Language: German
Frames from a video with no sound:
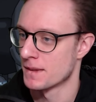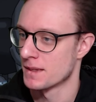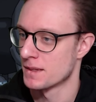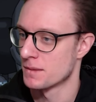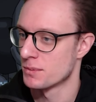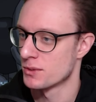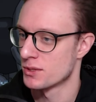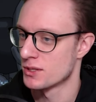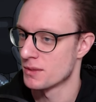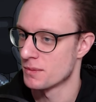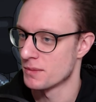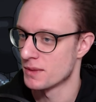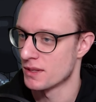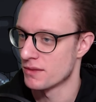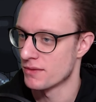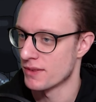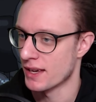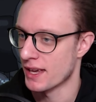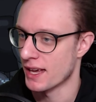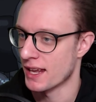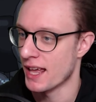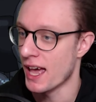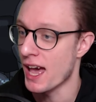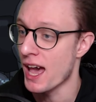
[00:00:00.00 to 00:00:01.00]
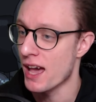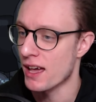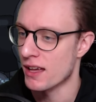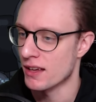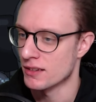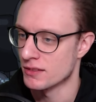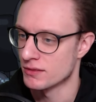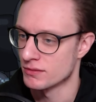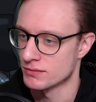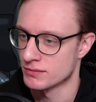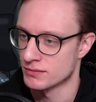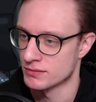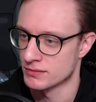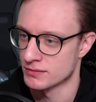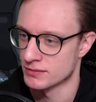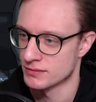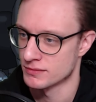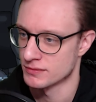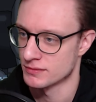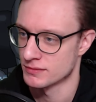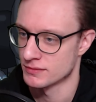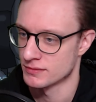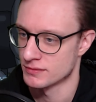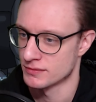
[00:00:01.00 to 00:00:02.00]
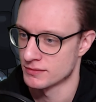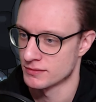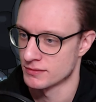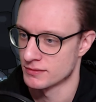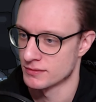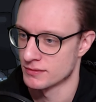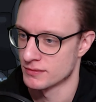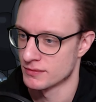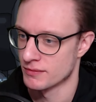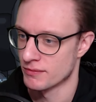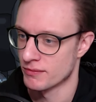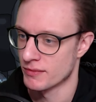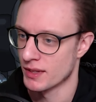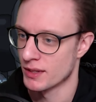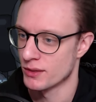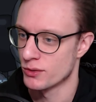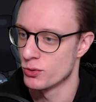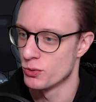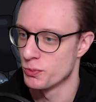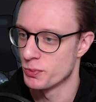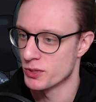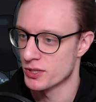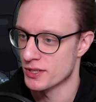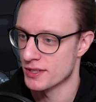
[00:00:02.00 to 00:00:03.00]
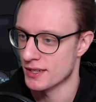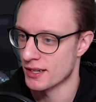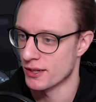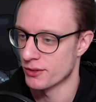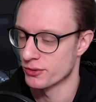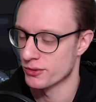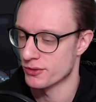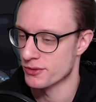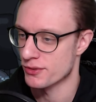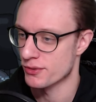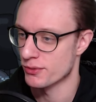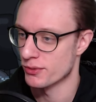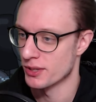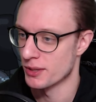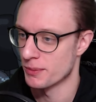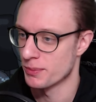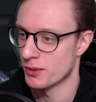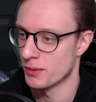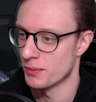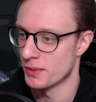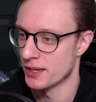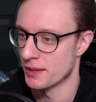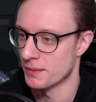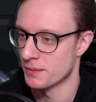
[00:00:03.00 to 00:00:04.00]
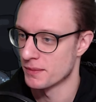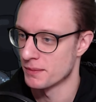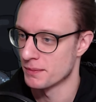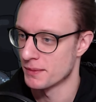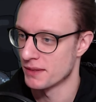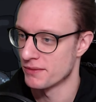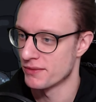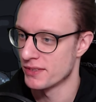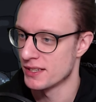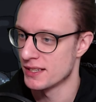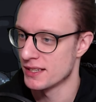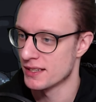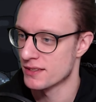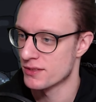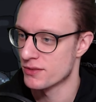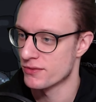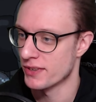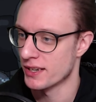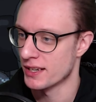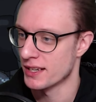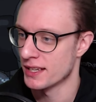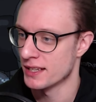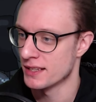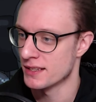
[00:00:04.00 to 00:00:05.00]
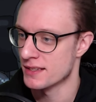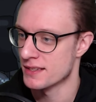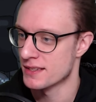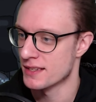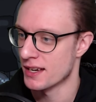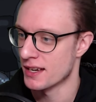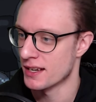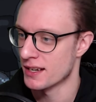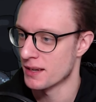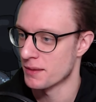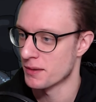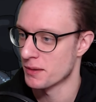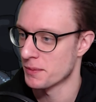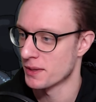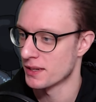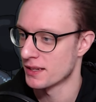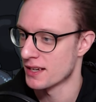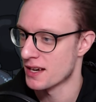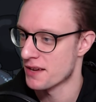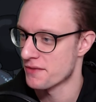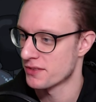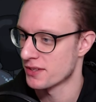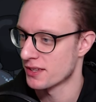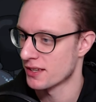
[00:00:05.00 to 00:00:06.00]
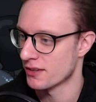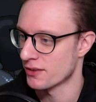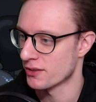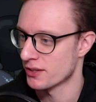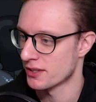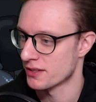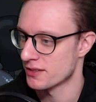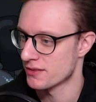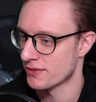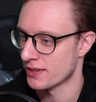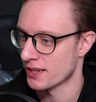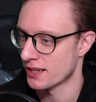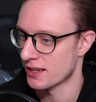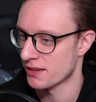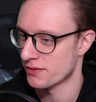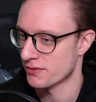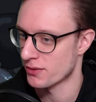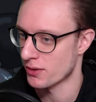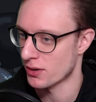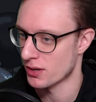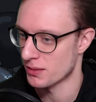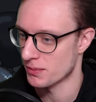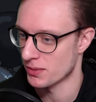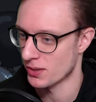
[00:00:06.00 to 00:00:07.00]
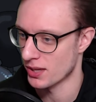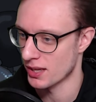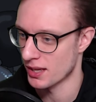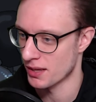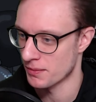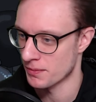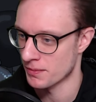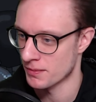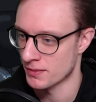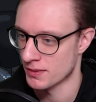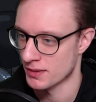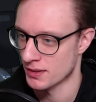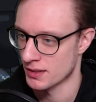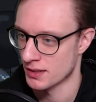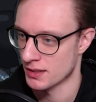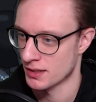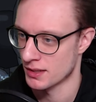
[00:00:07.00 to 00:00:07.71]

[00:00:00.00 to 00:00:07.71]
Ist bestimmt nicht verkehrt. Hey! Typisches Autoscroller-Problem. Man will nicht zu weit hinten sein, aber man darf sich auch nicht zu weit nach vorne begeben.